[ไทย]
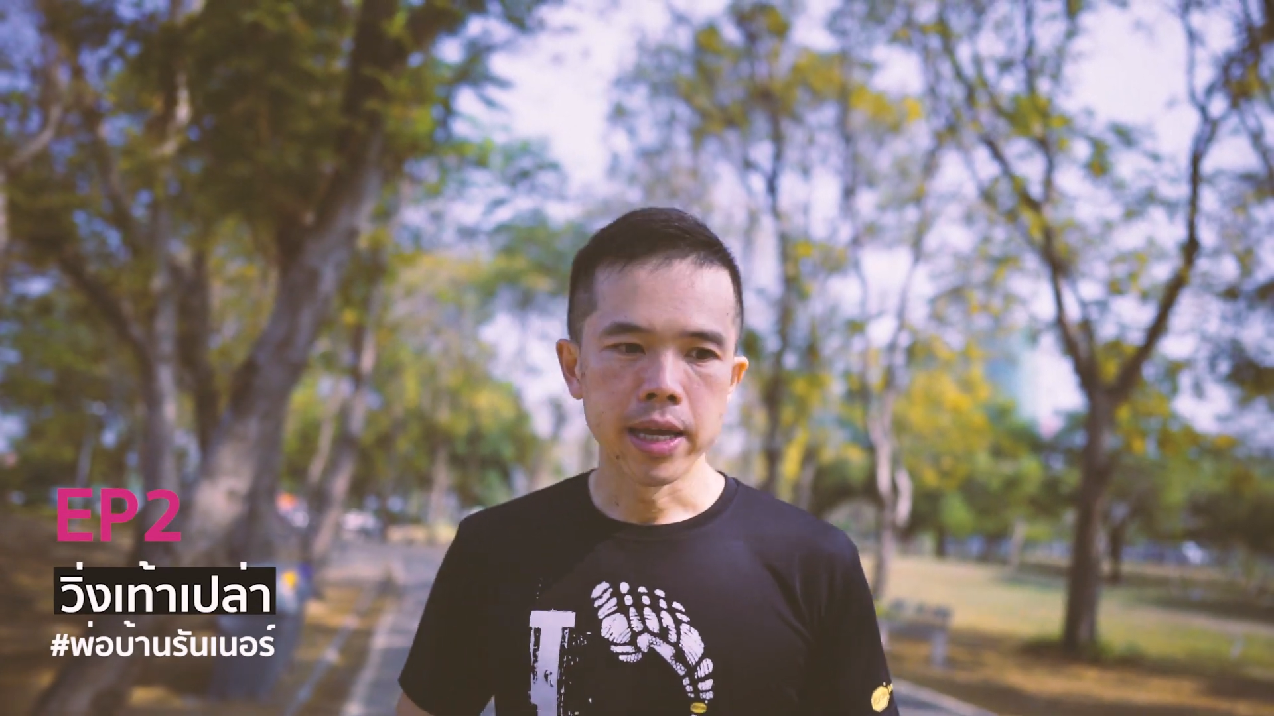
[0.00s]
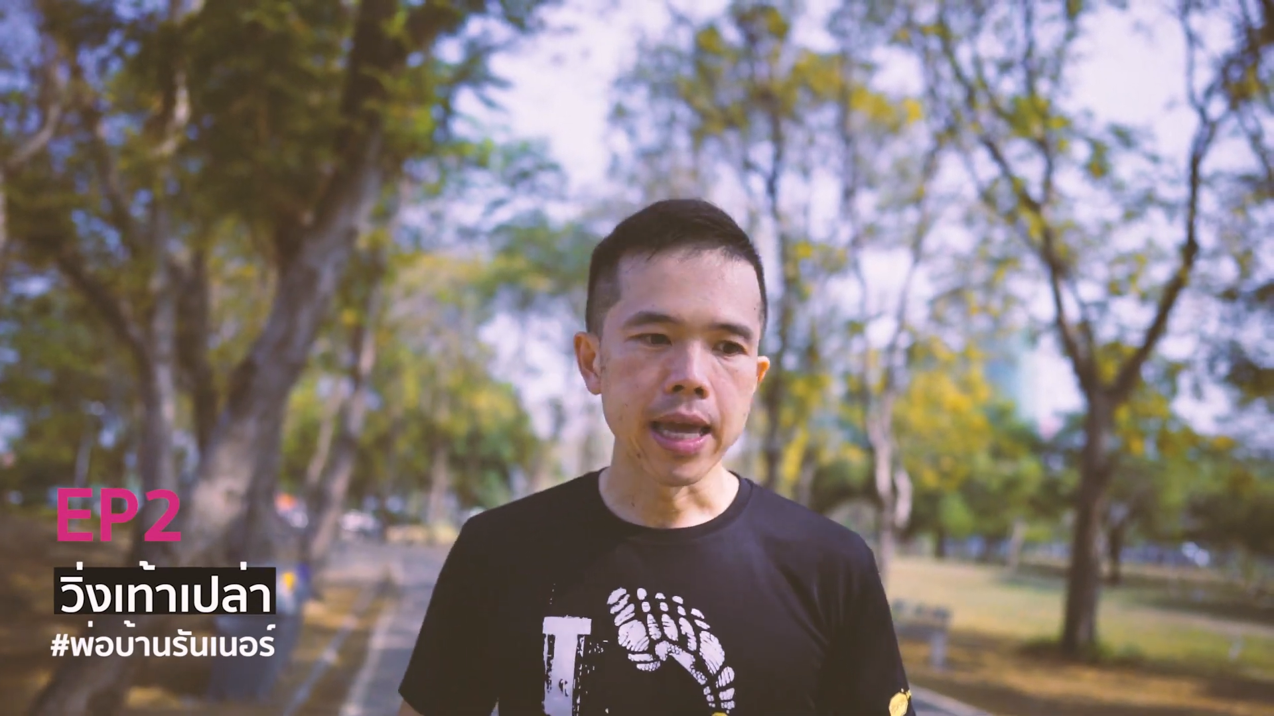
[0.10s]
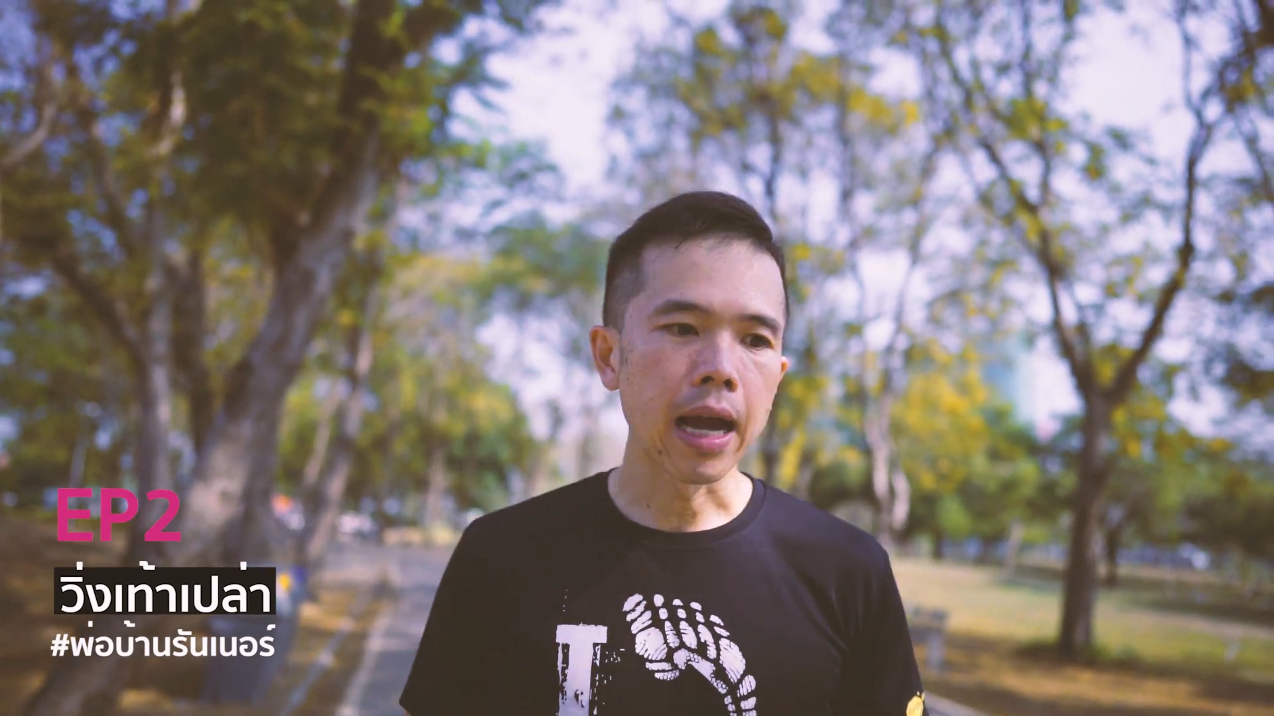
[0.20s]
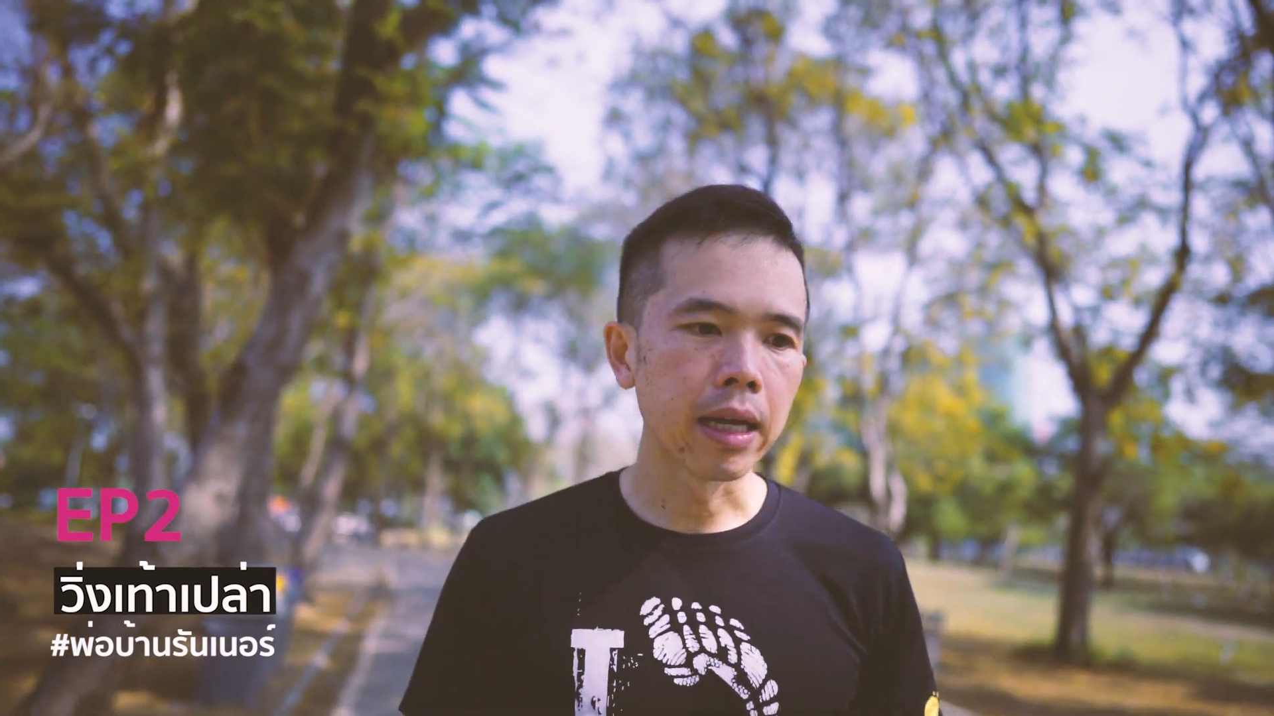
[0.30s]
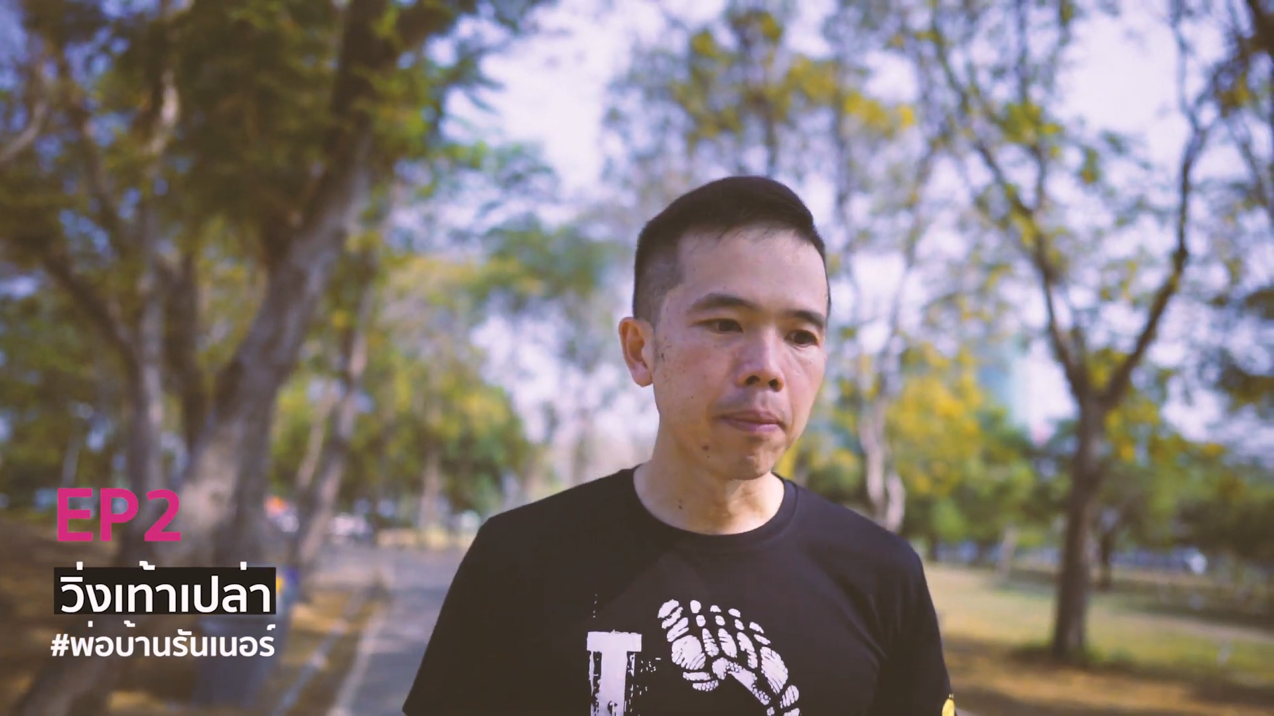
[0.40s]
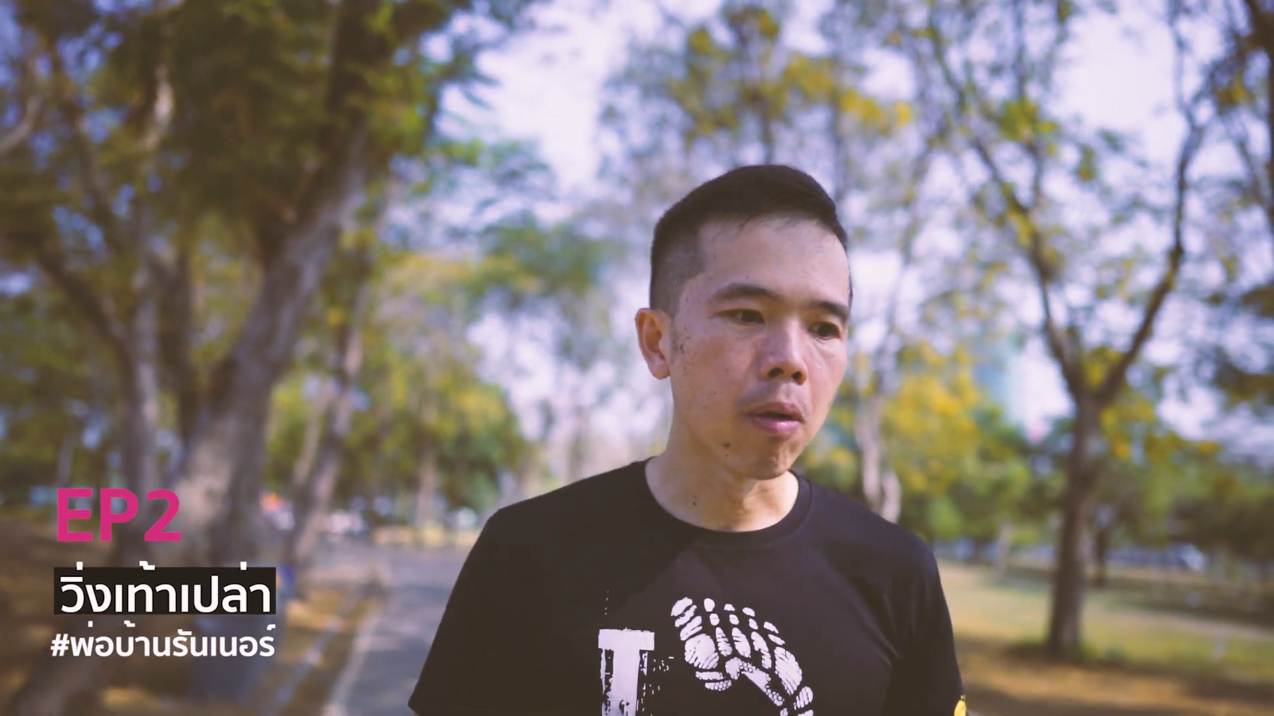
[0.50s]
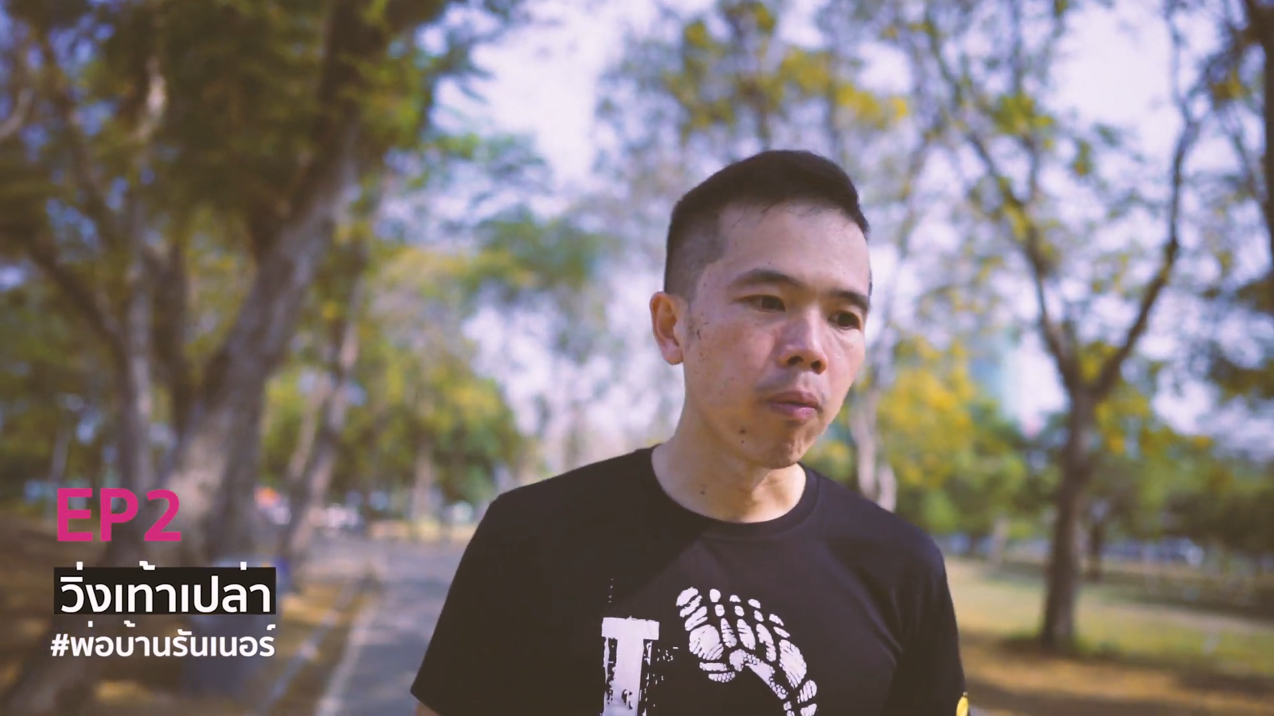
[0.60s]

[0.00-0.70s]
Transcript: อย่างหนึ่งผ